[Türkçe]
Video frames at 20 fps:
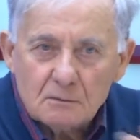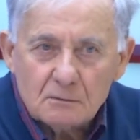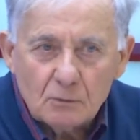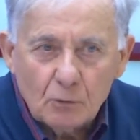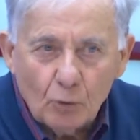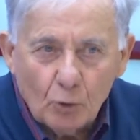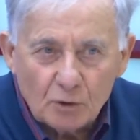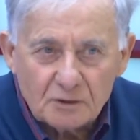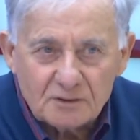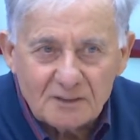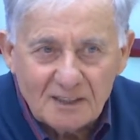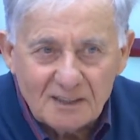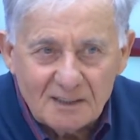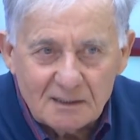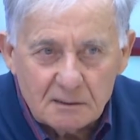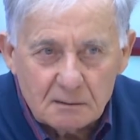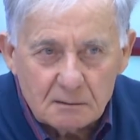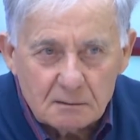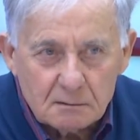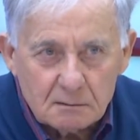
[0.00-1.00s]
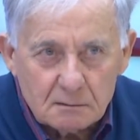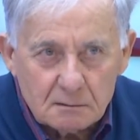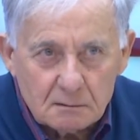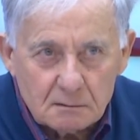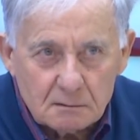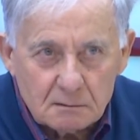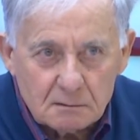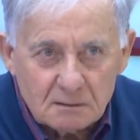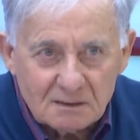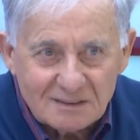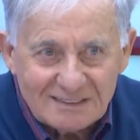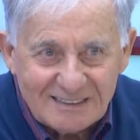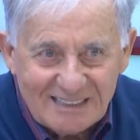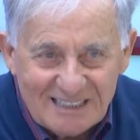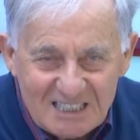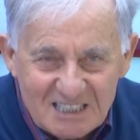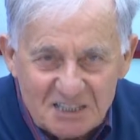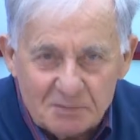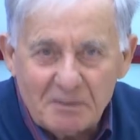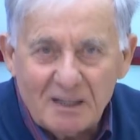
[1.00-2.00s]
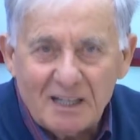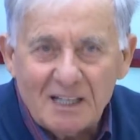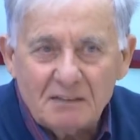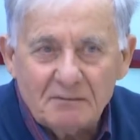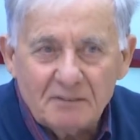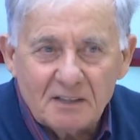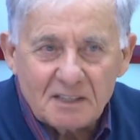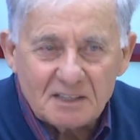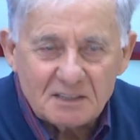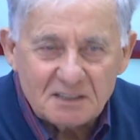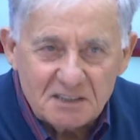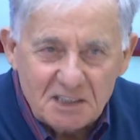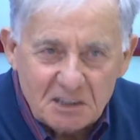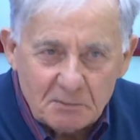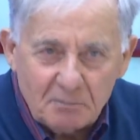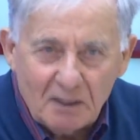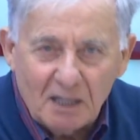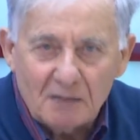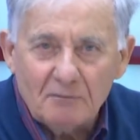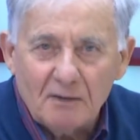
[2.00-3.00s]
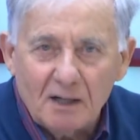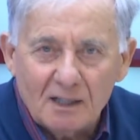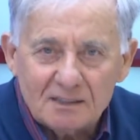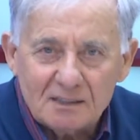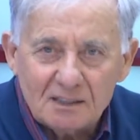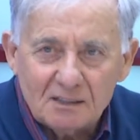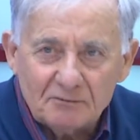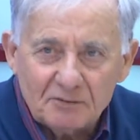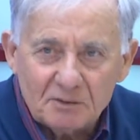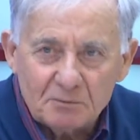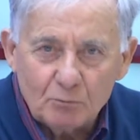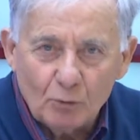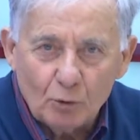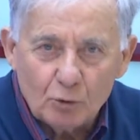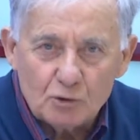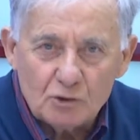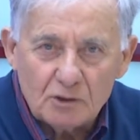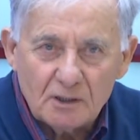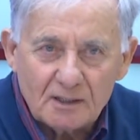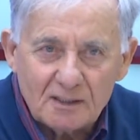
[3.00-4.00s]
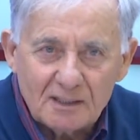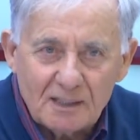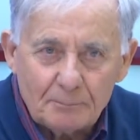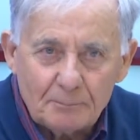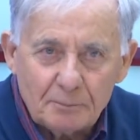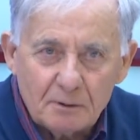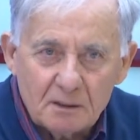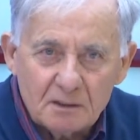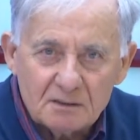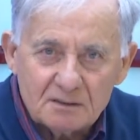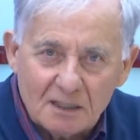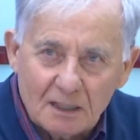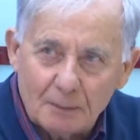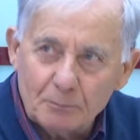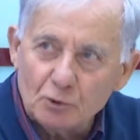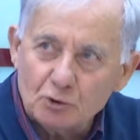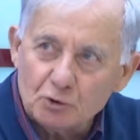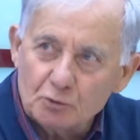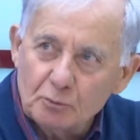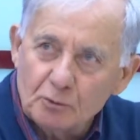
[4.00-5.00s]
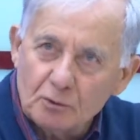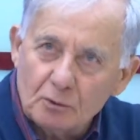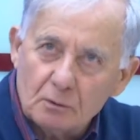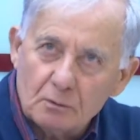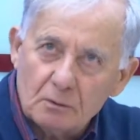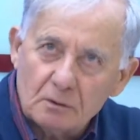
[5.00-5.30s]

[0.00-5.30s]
orada gelişime elverişli İkbal vadiden futbolcuların hep Trabzonspor e,